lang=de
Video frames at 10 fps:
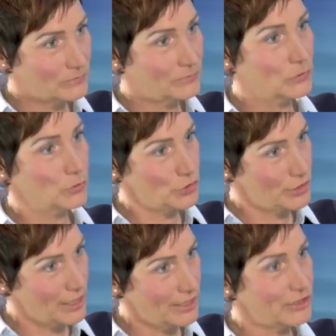Als ich Gute ein
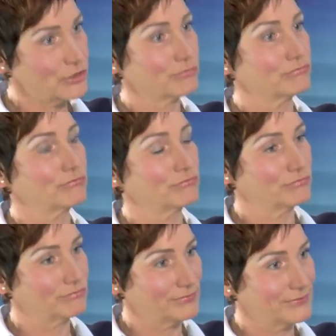junger Mensch war,
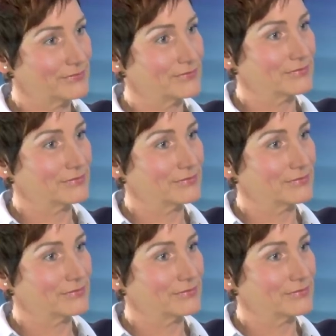da